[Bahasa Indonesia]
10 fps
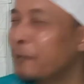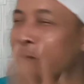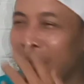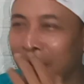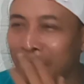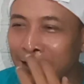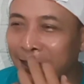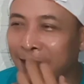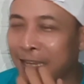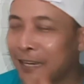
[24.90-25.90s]
Wah,
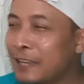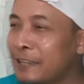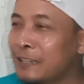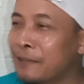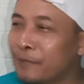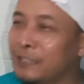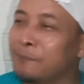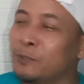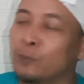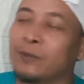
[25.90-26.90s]
negara yang namanya
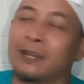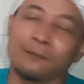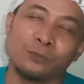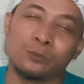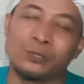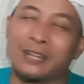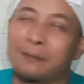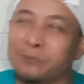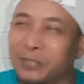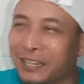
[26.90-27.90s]
merupakan bumbu
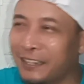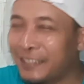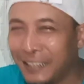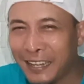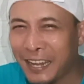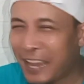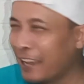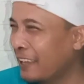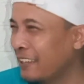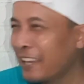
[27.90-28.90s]
dapur.
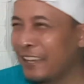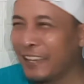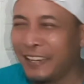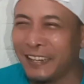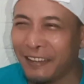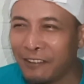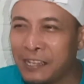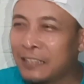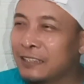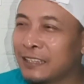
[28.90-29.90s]
Kayaknya ini dong
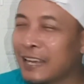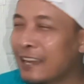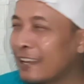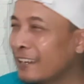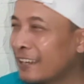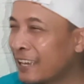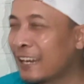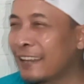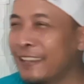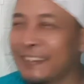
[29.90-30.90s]
tetangga
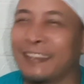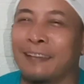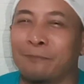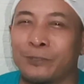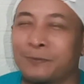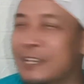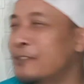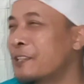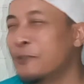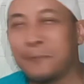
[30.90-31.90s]
negara kita ya belum
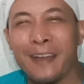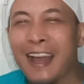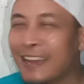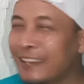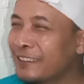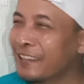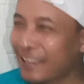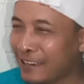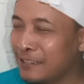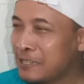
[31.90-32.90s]
jauh-jauh banget ya
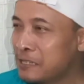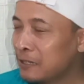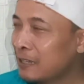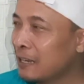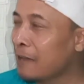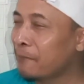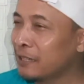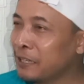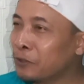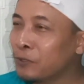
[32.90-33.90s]
kan
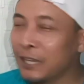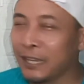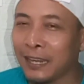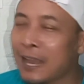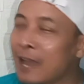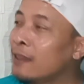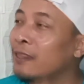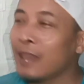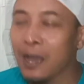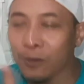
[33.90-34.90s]
namanya itu negara
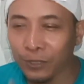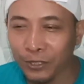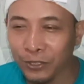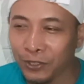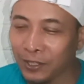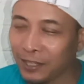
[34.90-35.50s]
Laos